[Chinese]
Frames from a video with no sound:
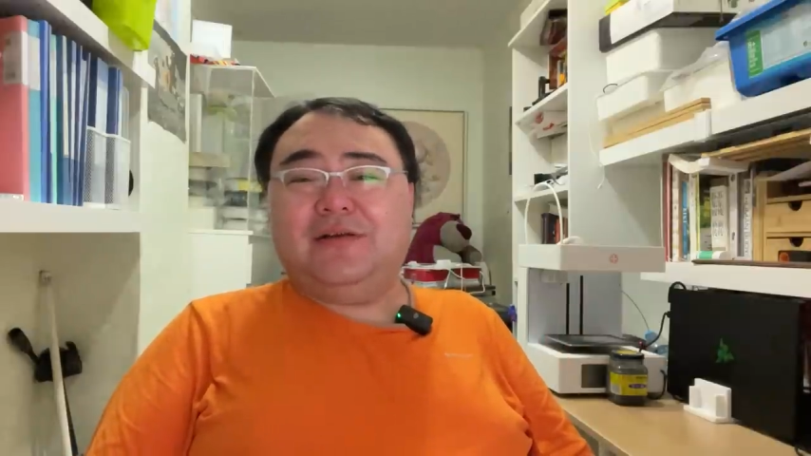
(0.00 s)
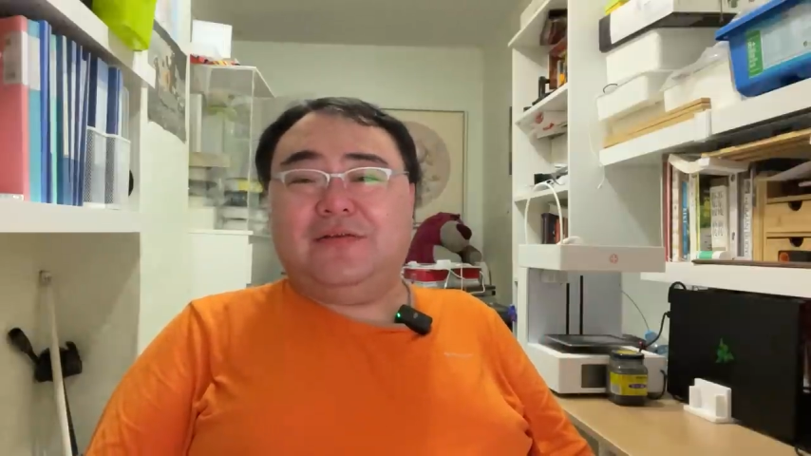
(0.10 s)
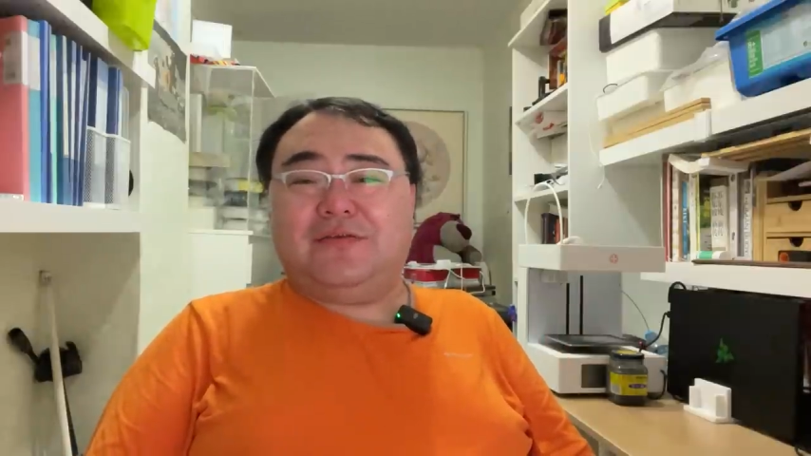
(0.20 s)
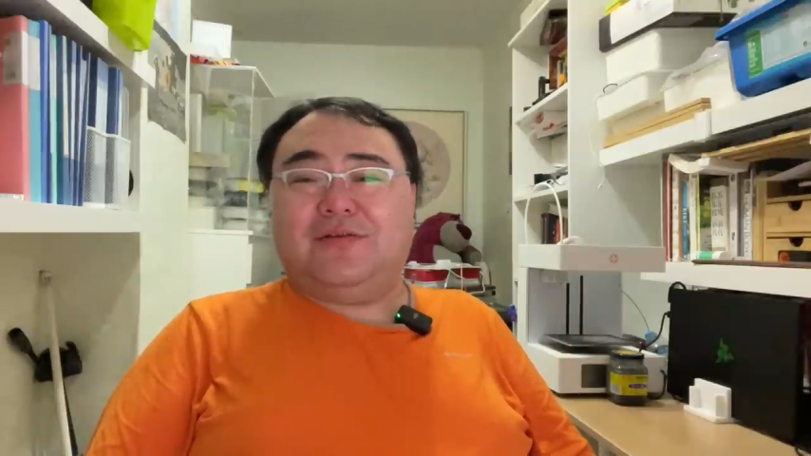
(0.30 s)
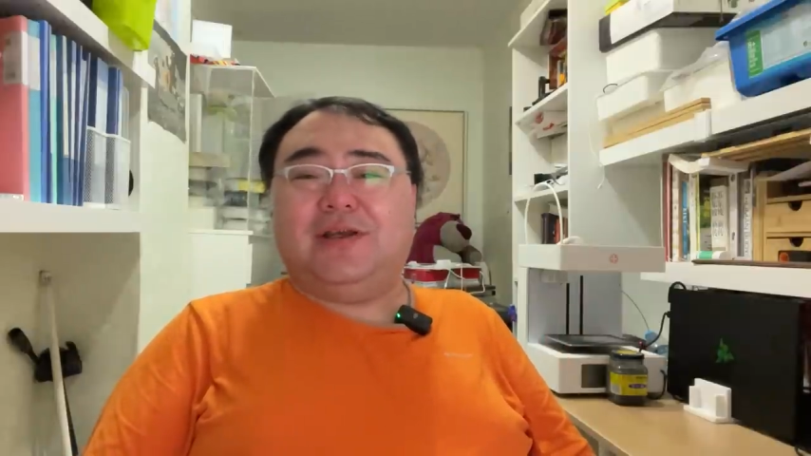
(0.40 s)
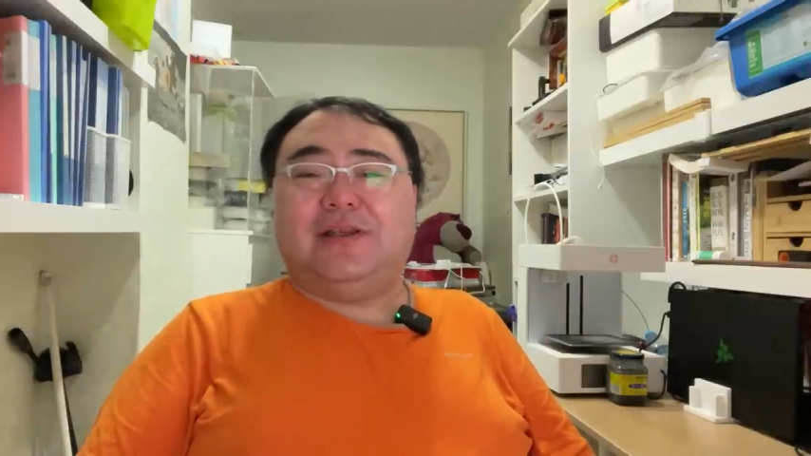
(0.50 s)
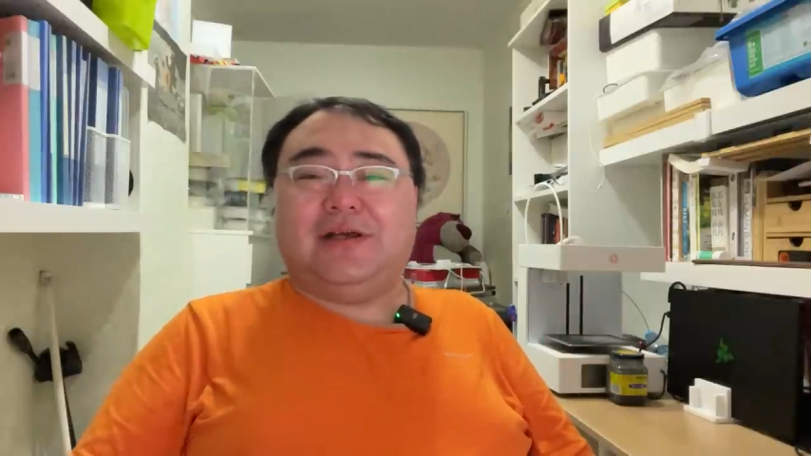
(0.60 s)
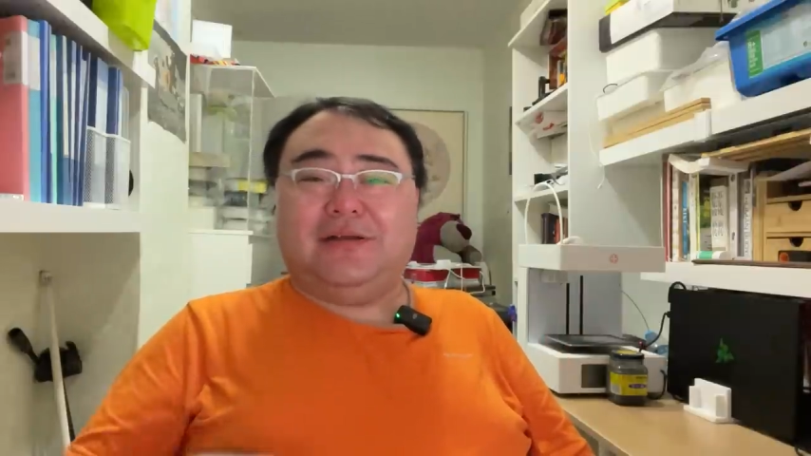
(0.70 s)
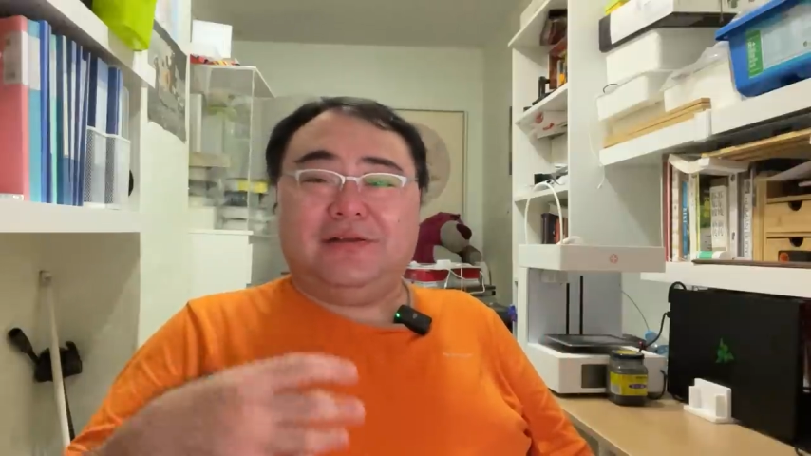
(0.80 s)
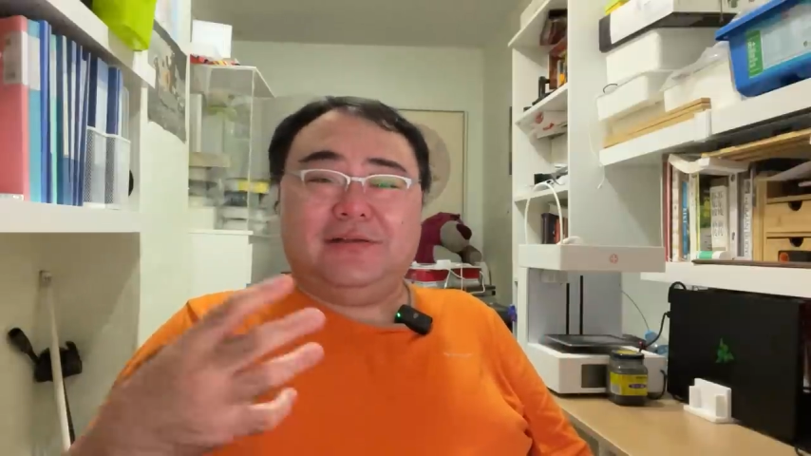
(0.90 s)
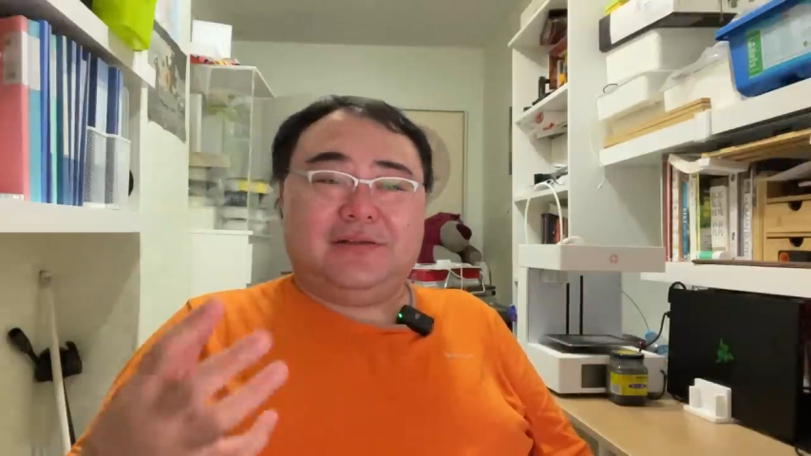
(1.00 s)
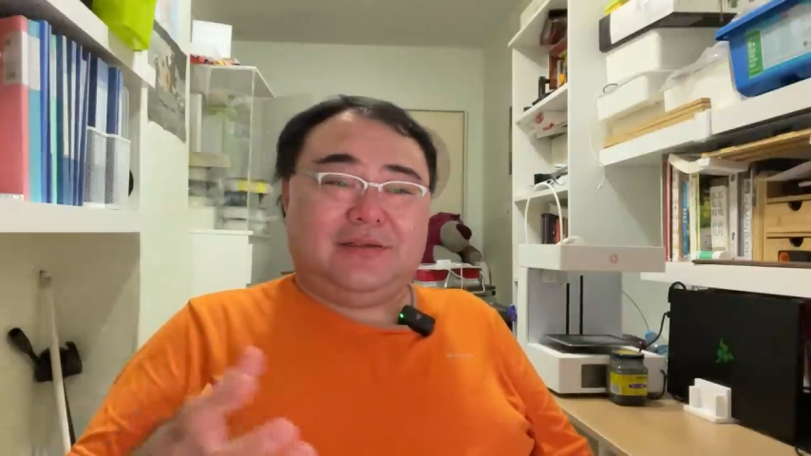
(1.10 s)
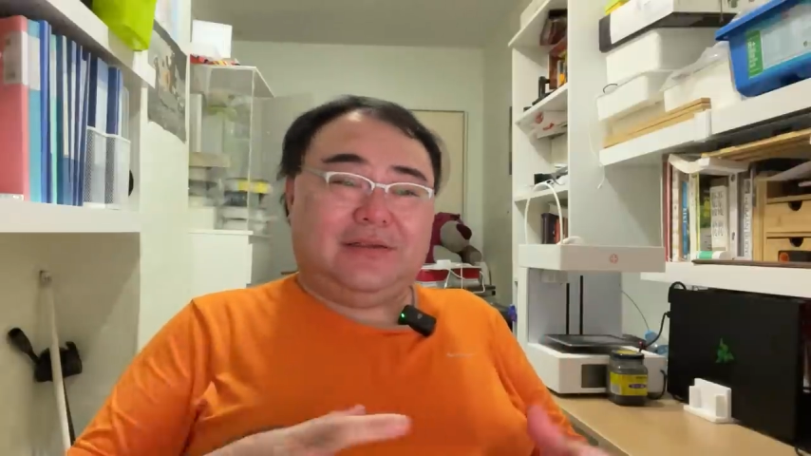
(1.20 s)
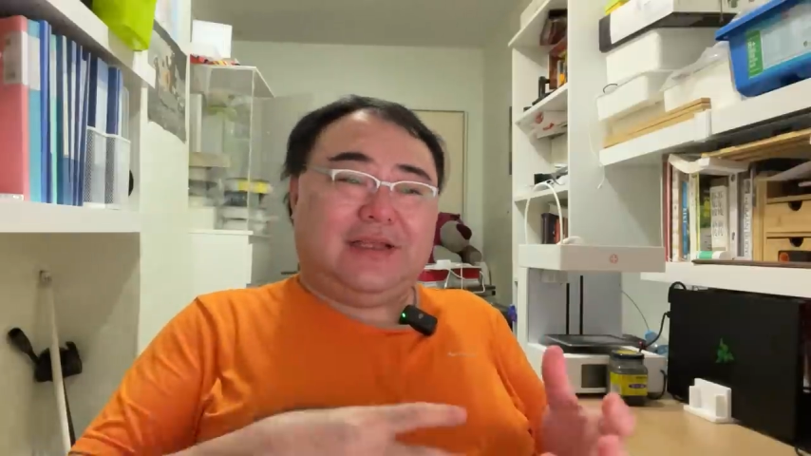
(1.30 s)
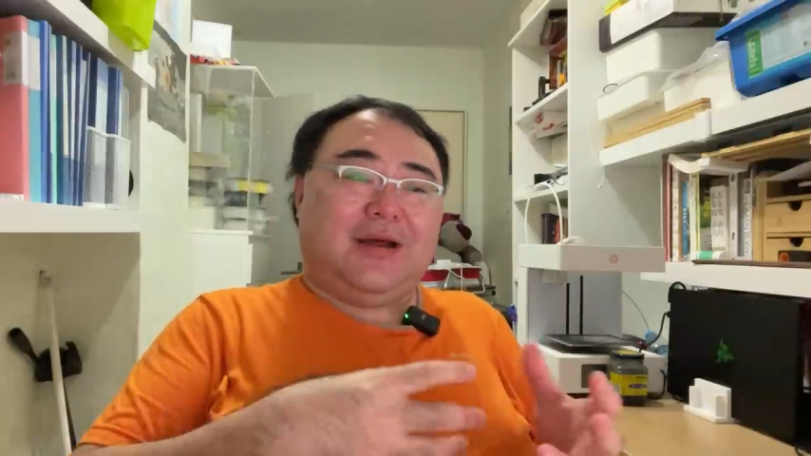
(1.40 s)
所以呢，
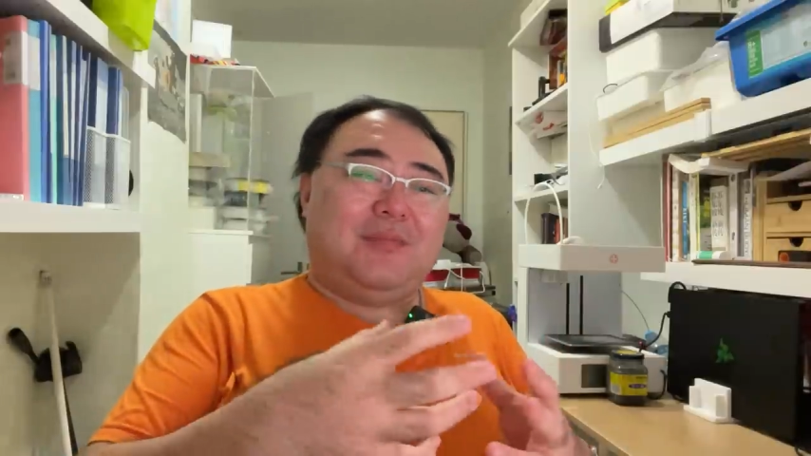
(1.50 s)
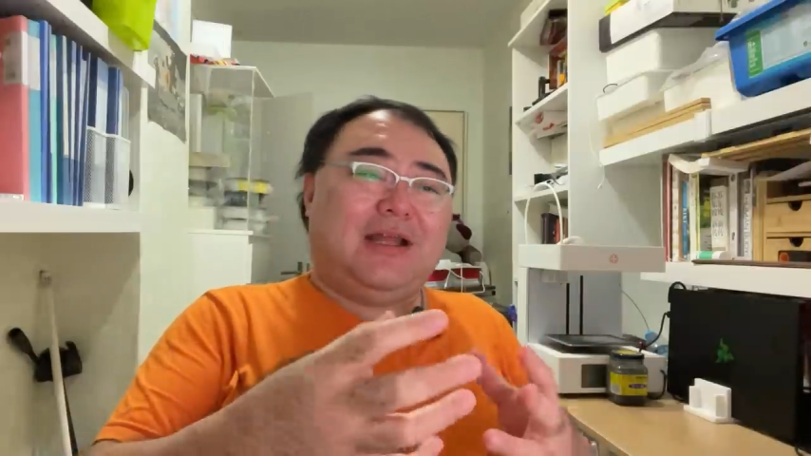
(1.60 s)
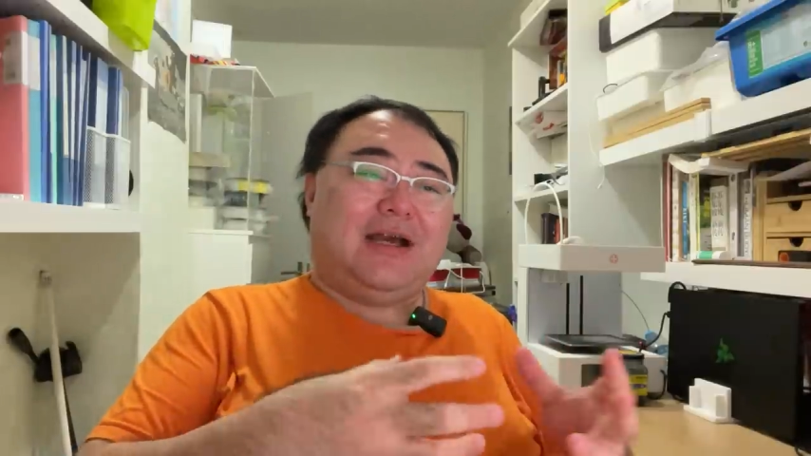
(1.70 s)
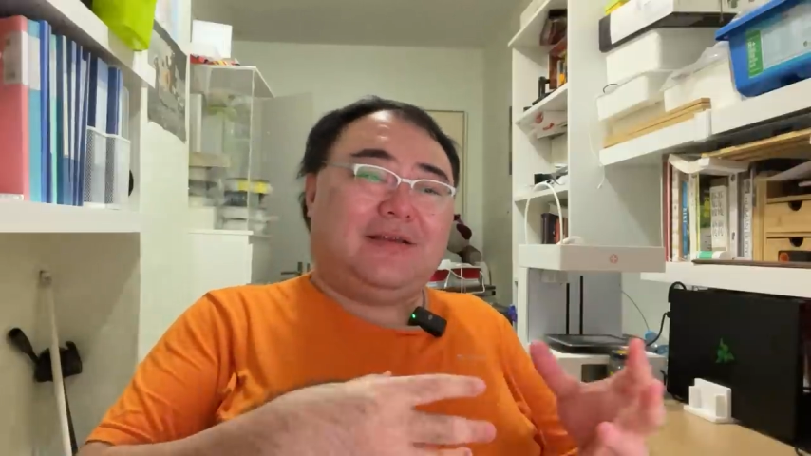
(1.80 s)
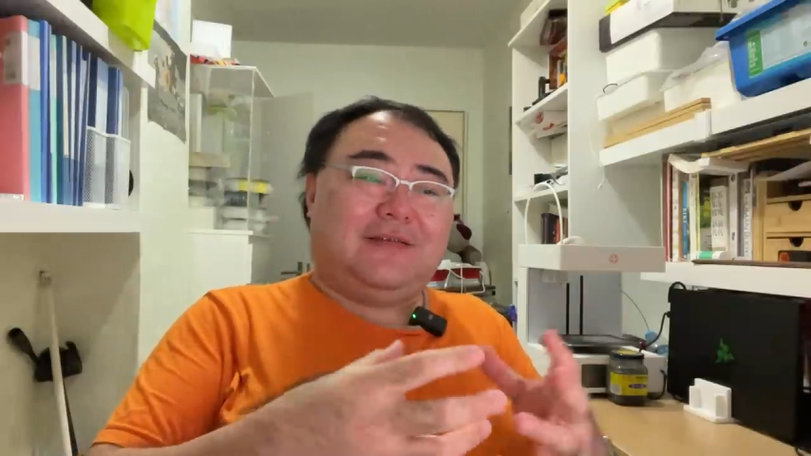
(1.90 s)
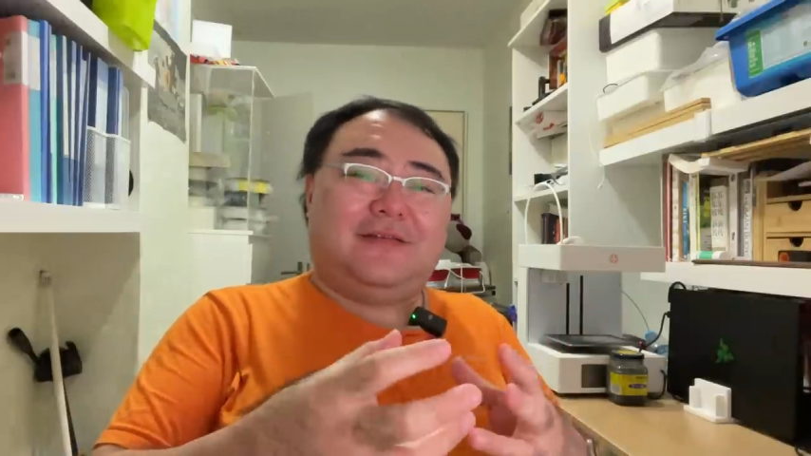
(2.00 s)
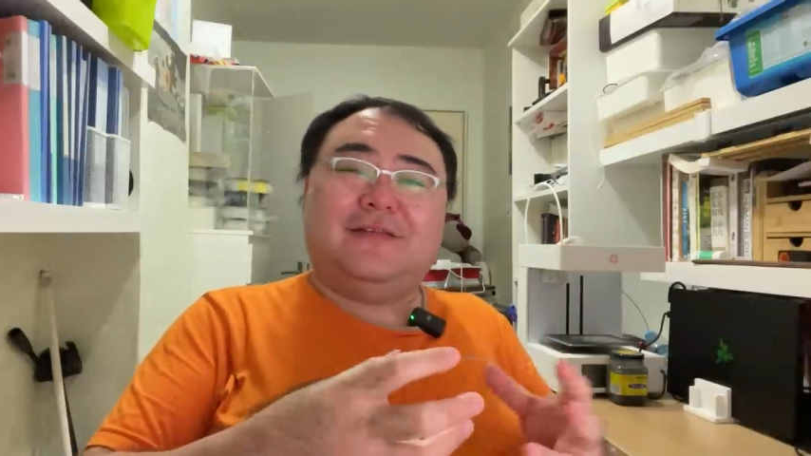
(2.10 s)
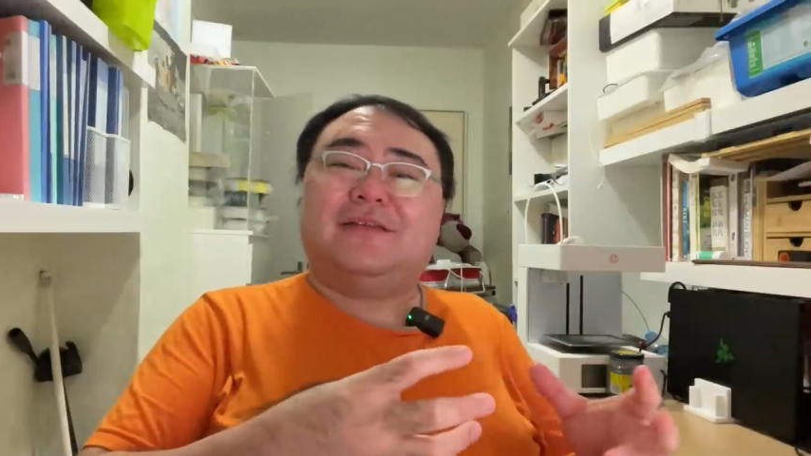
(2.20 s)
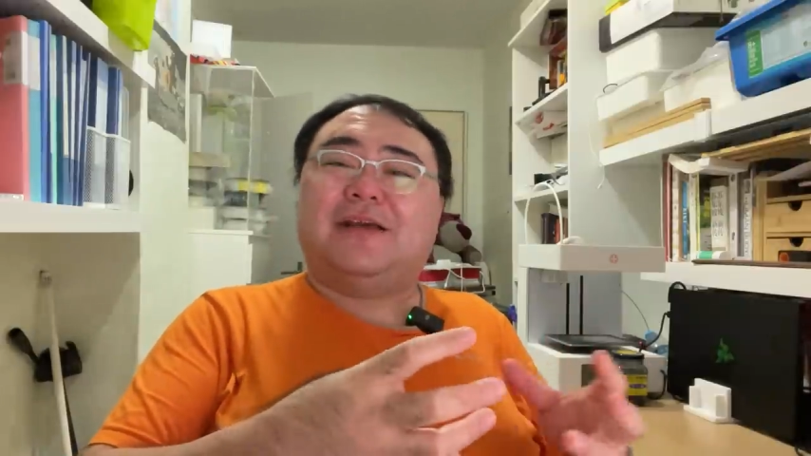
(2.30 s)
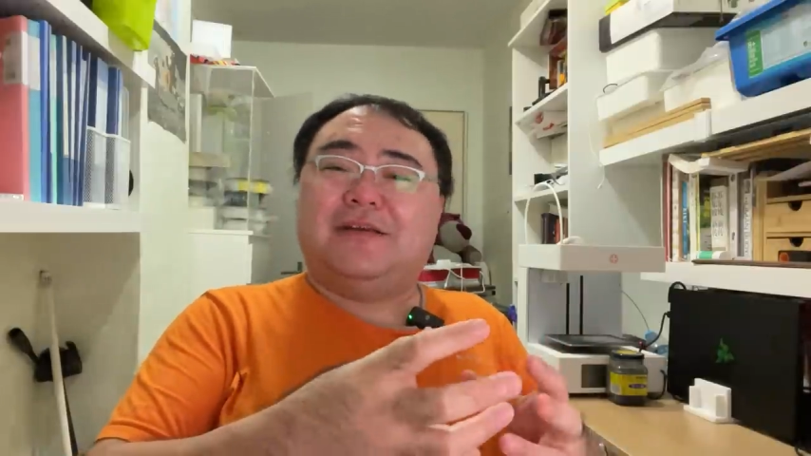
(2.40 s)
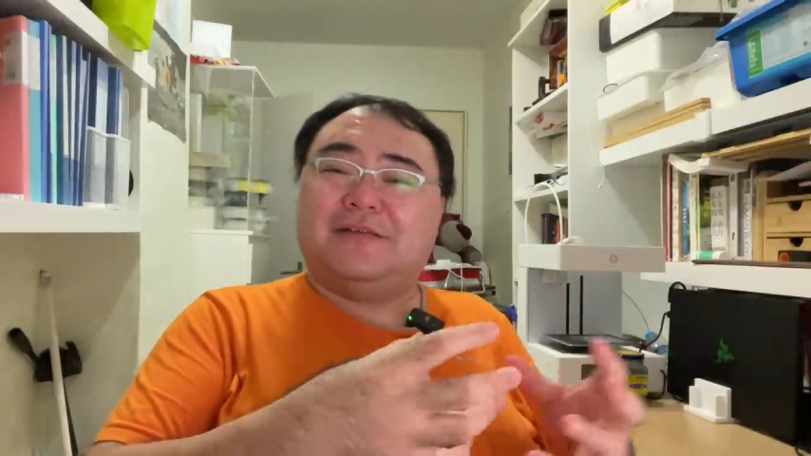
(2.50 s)
他们俩其实就等于